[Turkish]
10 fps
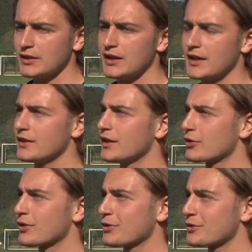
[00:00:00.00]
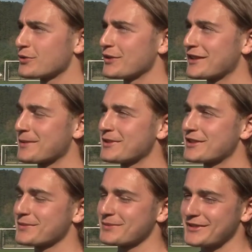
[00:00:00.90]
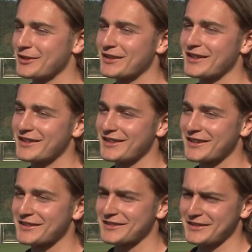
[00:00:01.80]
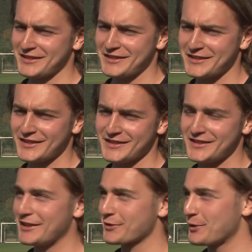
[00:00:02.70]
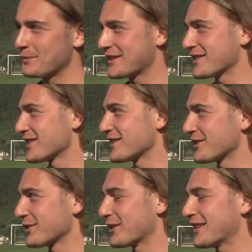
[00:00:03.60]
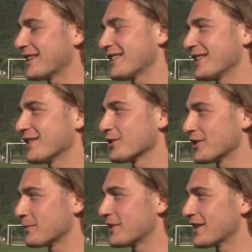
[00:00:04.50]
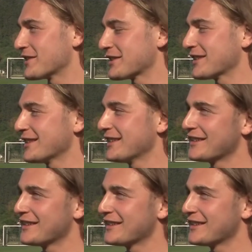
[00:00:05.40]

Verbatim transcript: Yani Agüero'yu söyleyebilirim. O da artık Steel'e son maçına çıktı o da. Yani o da birazcık